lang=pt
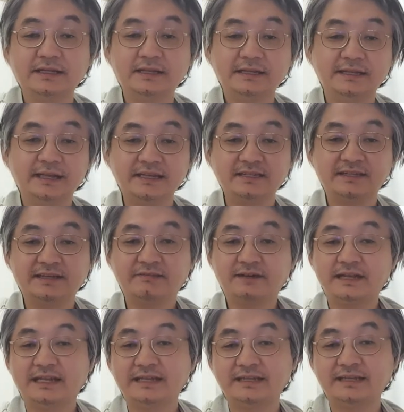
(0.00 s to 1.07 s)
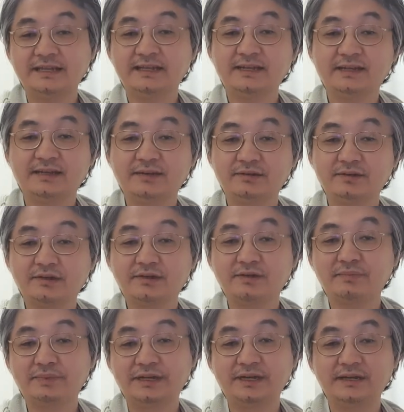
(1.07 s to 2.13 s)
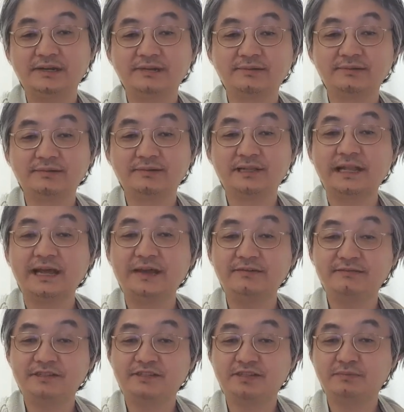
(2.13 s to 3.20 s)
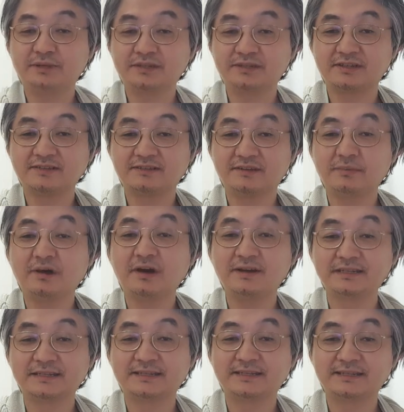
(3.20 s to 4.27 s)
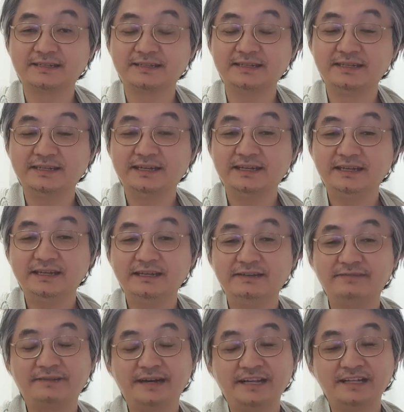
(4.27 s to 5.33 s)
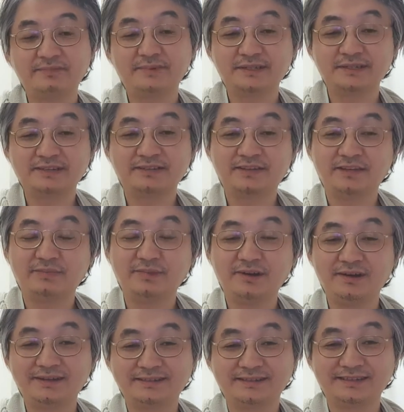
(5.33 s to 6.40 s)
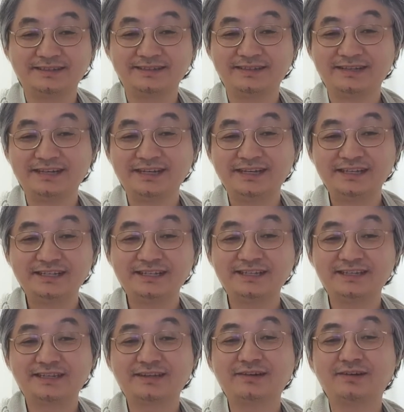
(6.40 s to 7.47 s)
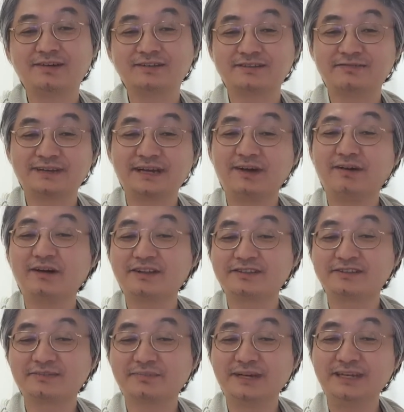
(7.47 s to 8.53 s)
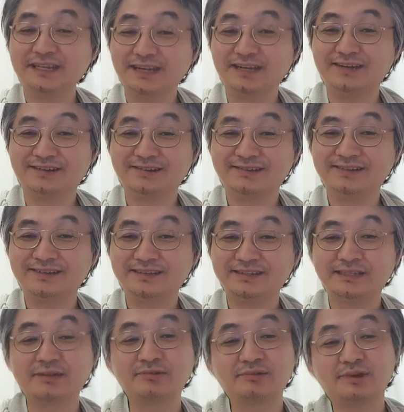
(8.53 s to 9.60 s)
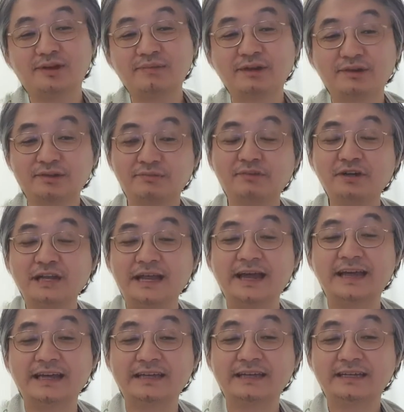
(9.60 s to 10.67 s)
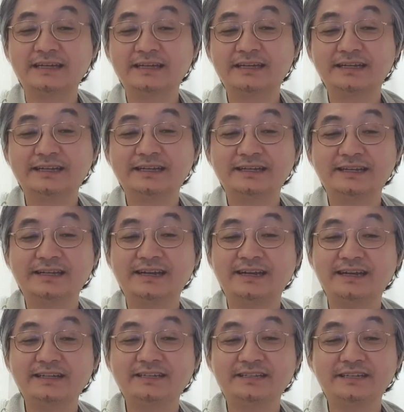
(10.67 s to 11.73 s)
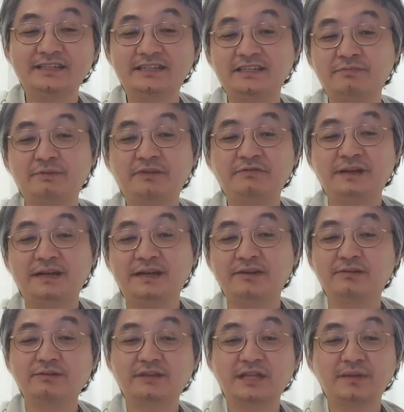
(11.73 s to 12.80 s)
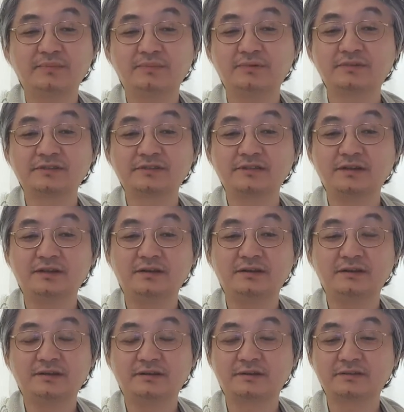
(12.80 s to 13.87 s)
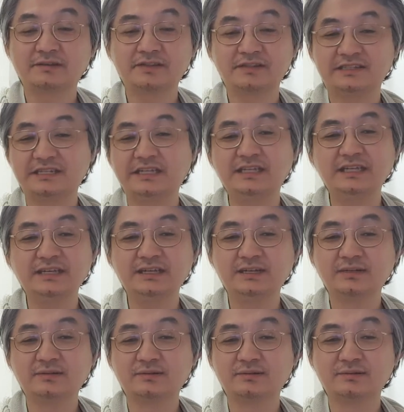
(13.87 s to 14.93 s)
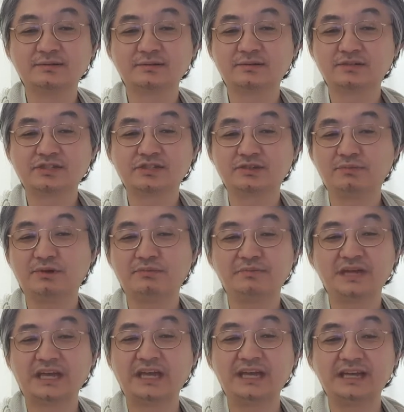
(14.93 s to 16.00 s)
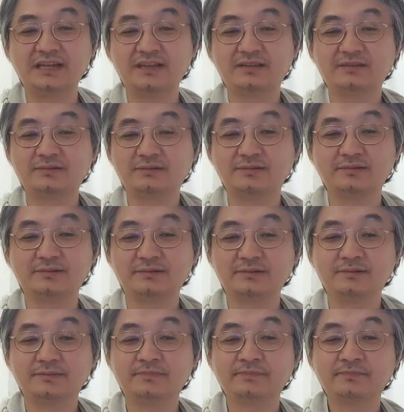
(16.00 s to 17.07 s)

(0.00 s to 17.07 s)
Nesta quarentena, eu tô acompanhando lives de pessoas famosas e várias pessoas famosas dizem que gostam de ficar horas no banheiro, tanto homem quanto mulher. Né? Às vezes para ficar um tempo só, sozinho, curtindo o momento,